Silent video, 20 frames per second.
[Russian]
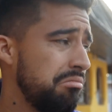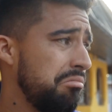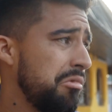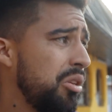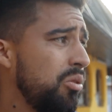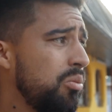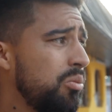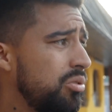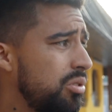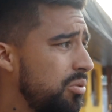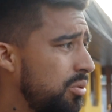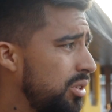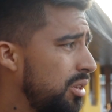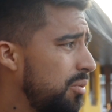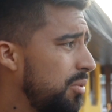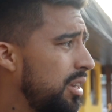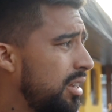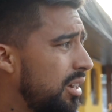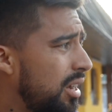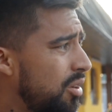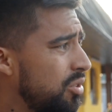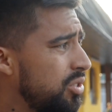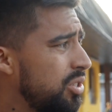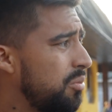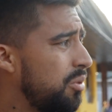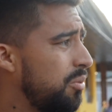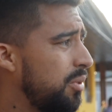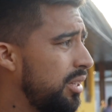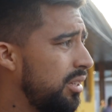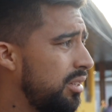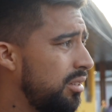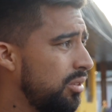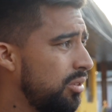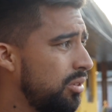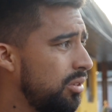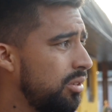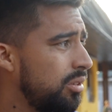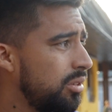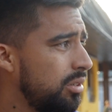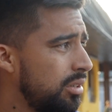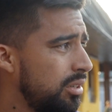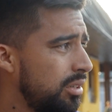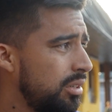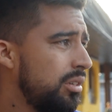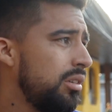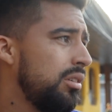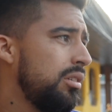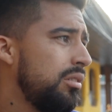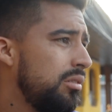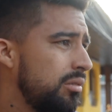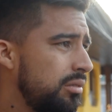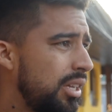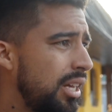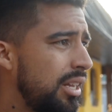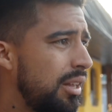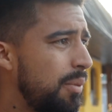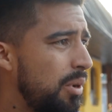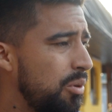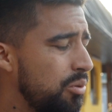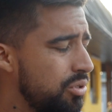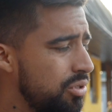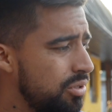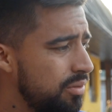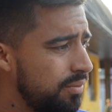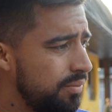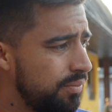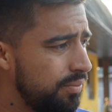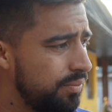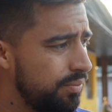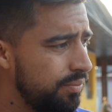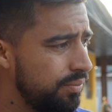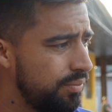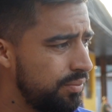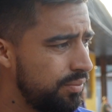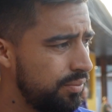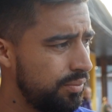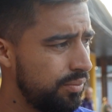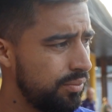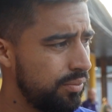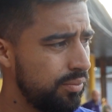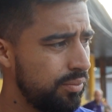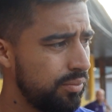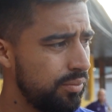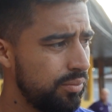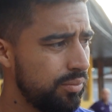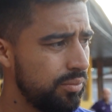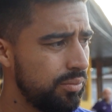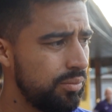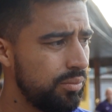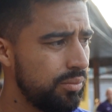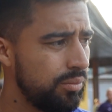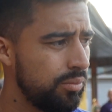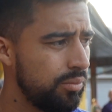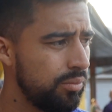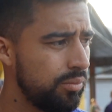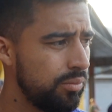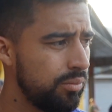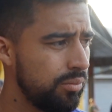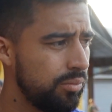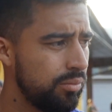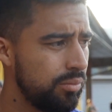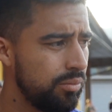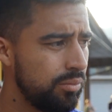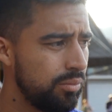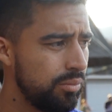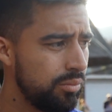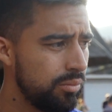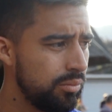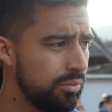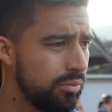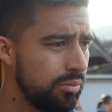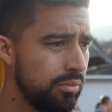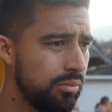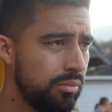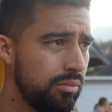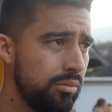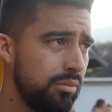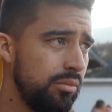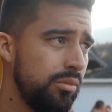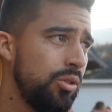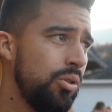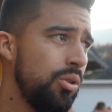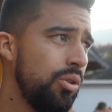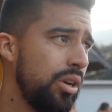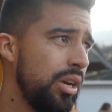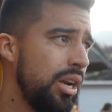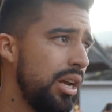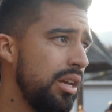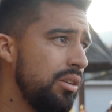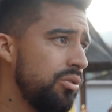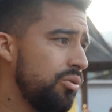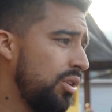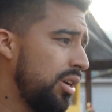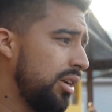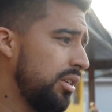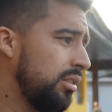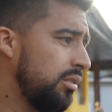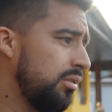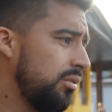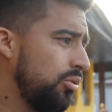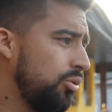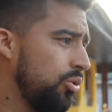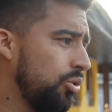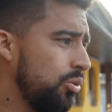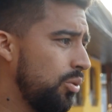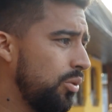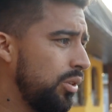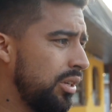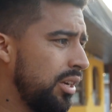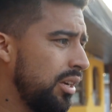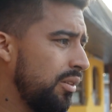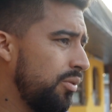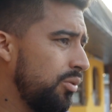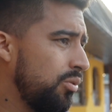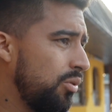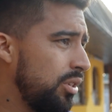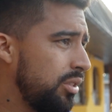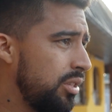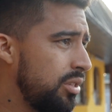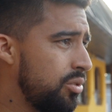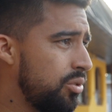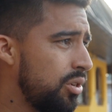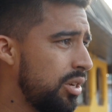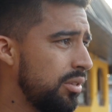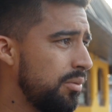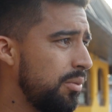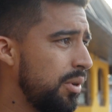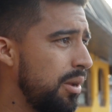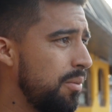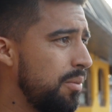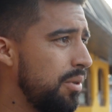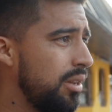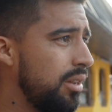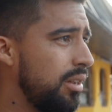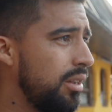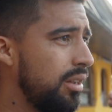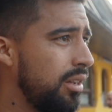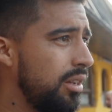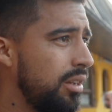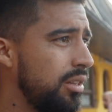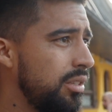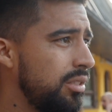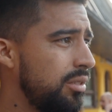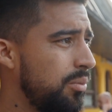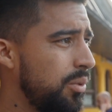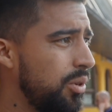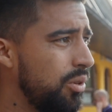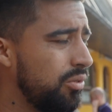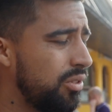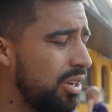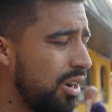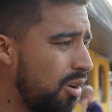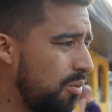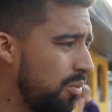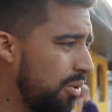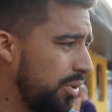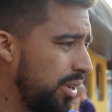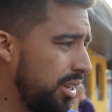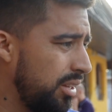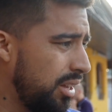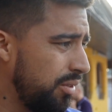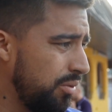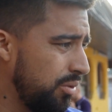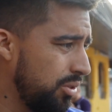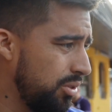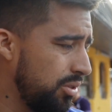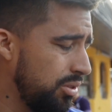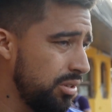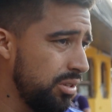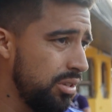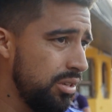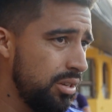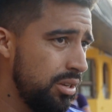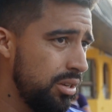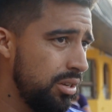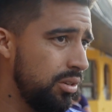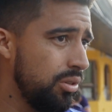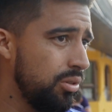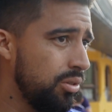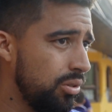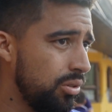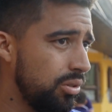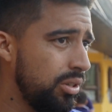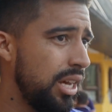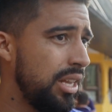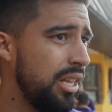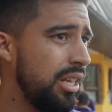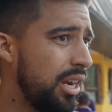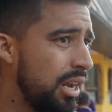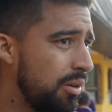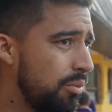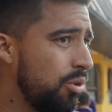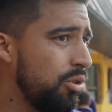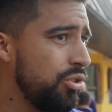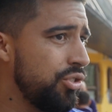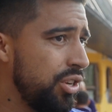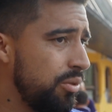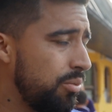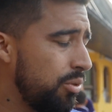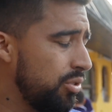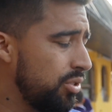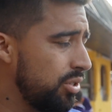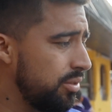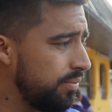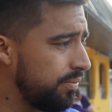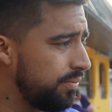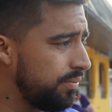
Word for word: Я думаю, сегодня были хороший момент, но надо получше. Какая стояла задача именно перед вами? Ну, играю еще раз. Чувствовать как футболист еще раз. Время с моей травмой было давно, но надо играть больше и больше.